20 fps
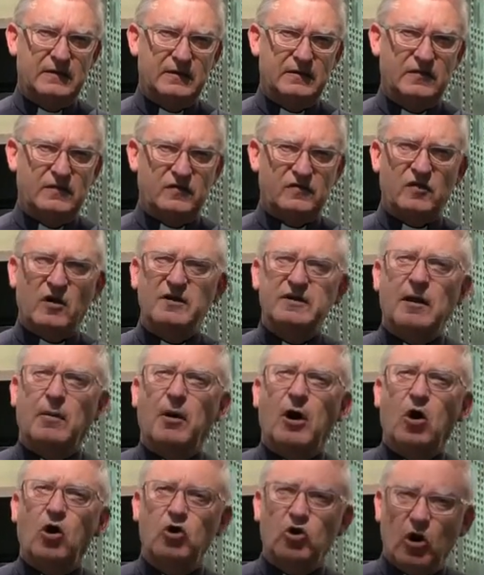Das sollte aber
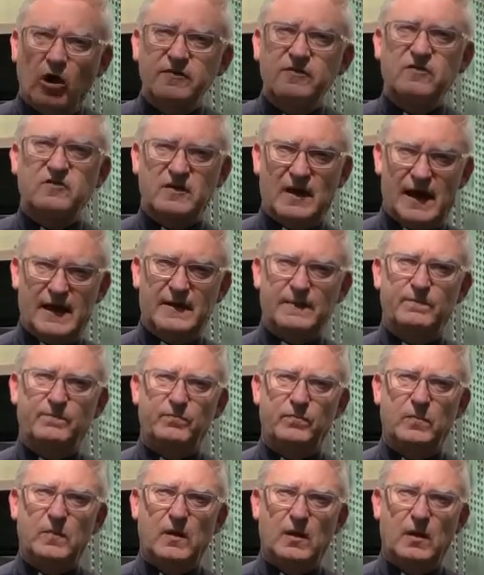auch Gott sein.
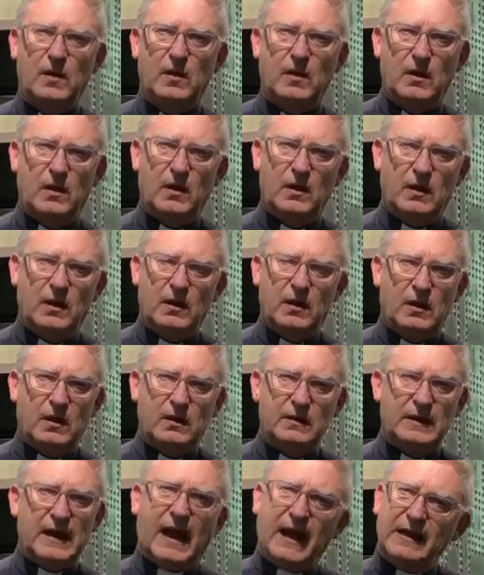
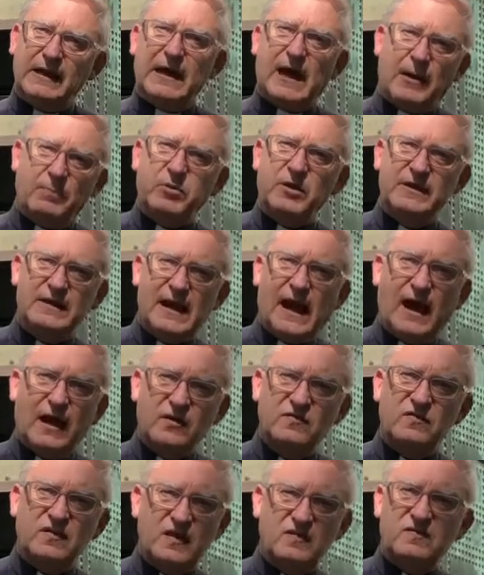Der heilige
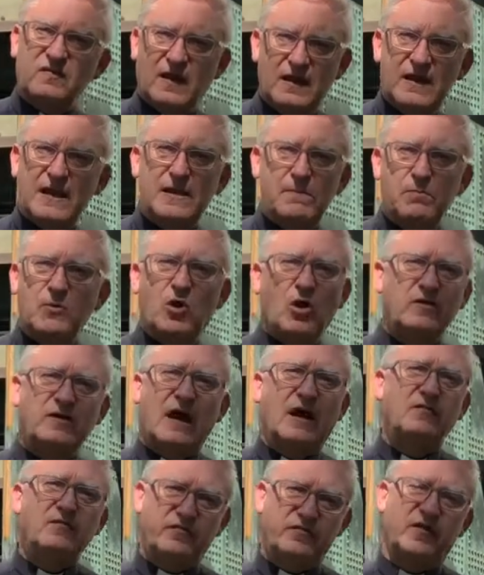Apollinaris hat sein Leben Gott
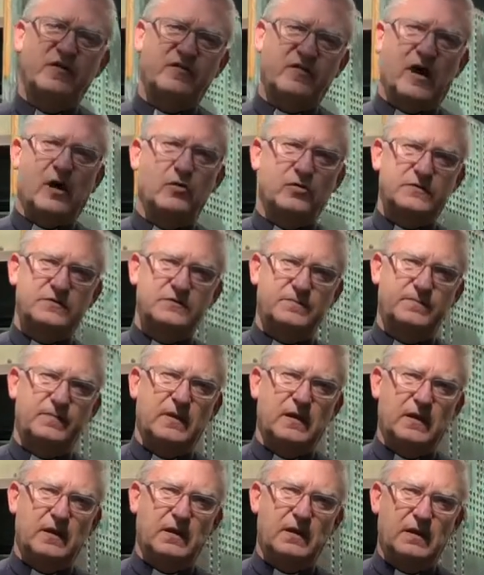anvertraut
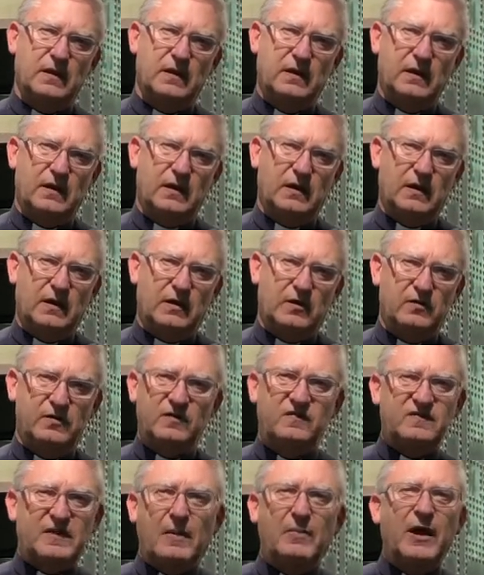und
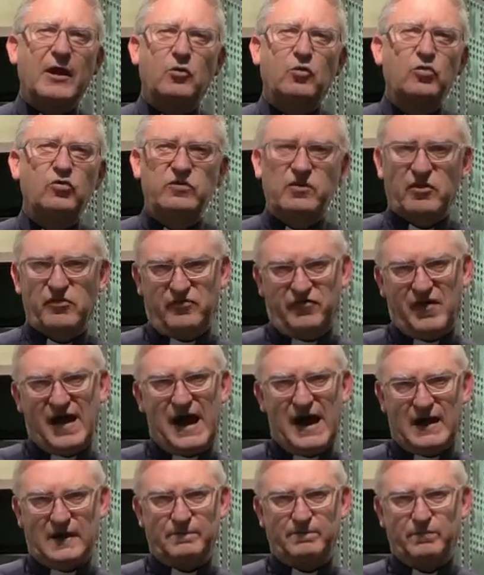ist dabei gut
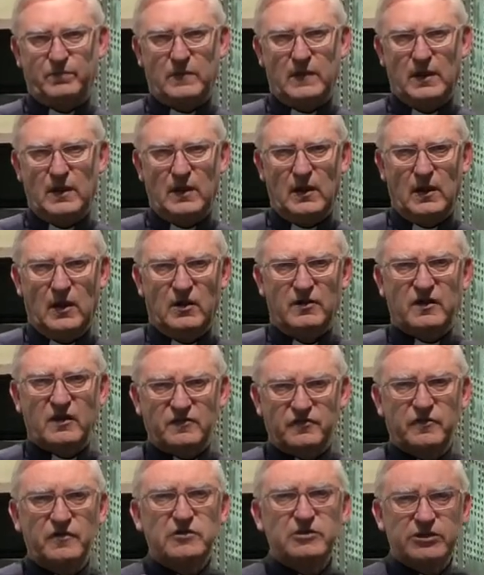gefahren.
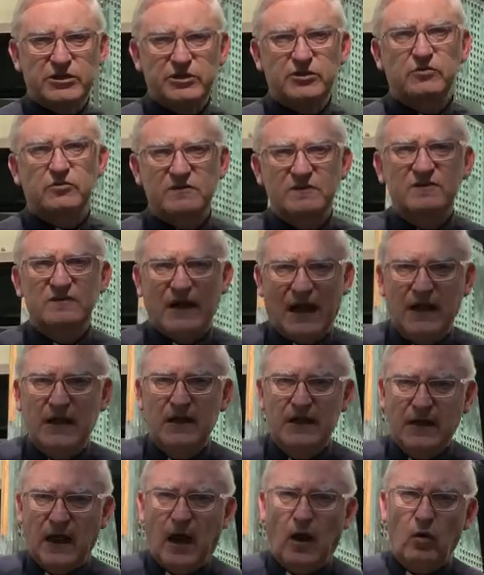das wünsche ich uns
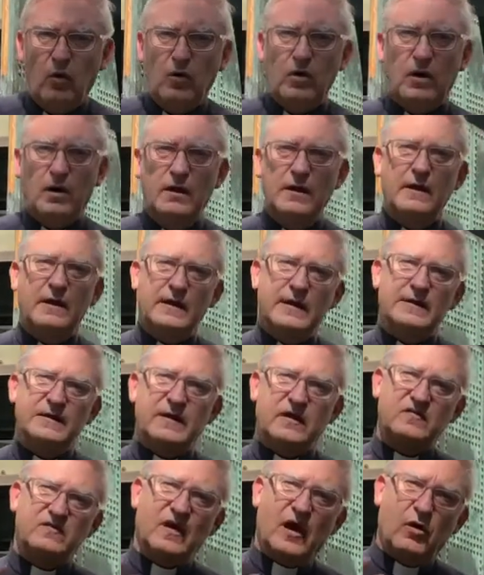allen auch,
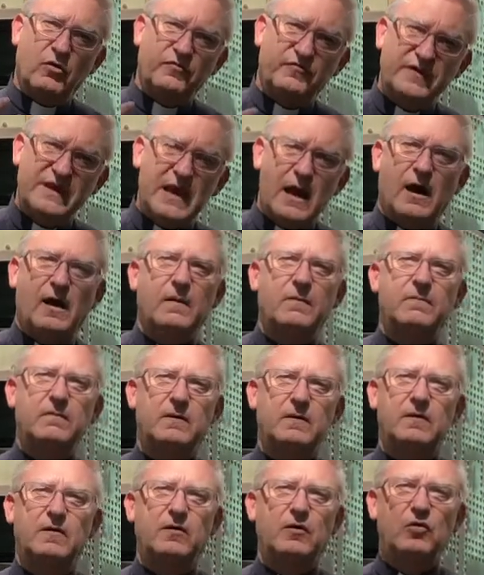dass auch wir
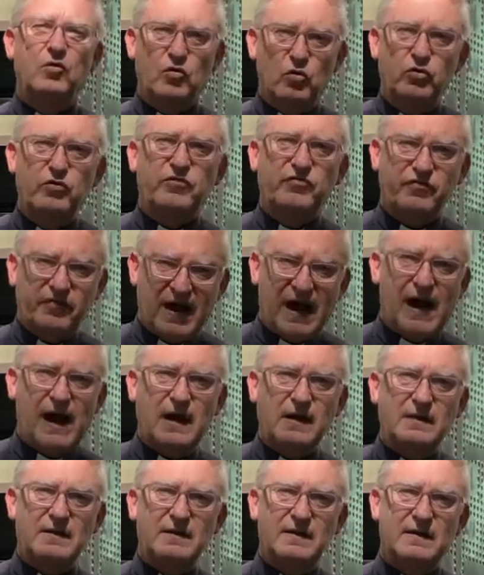gut
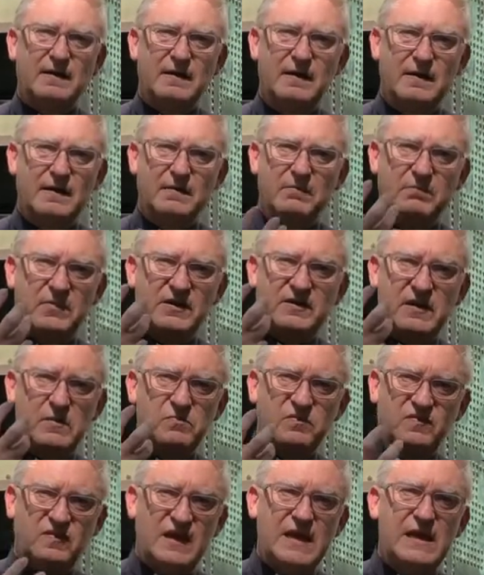fahren mit dem
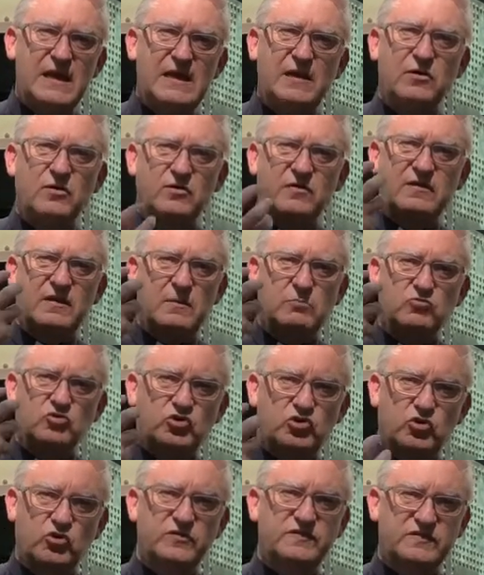Segen und dem
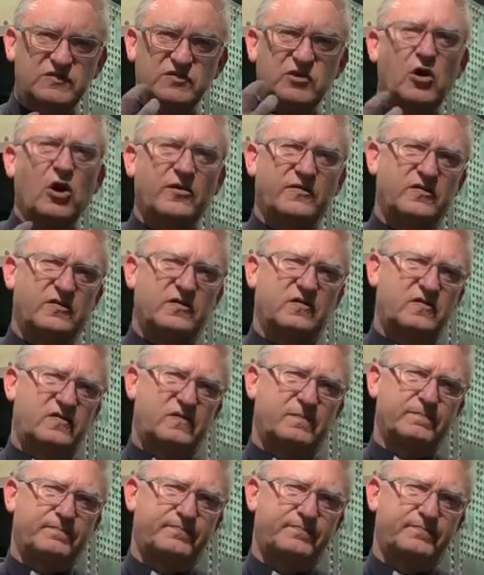Schutz Gottes.